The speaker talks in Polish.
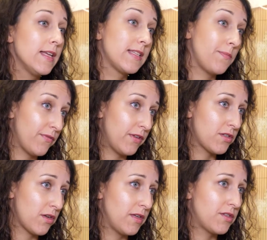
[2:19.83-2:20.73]

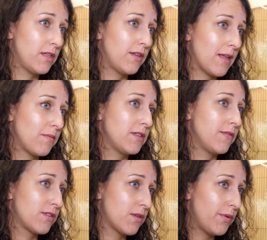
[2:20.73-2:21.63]
zapowietrzonej, czyli tam gdzie
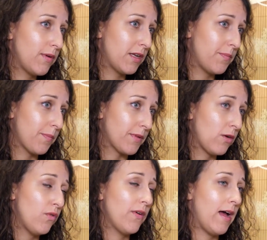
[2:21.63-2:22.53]
nie wystąpiła grypa
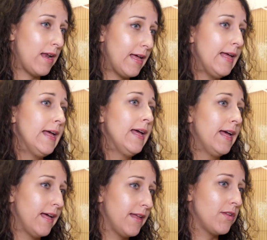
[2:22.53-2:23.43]
ptaków, ale
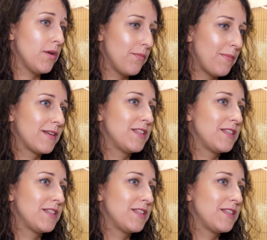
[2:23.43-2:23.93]
e, no,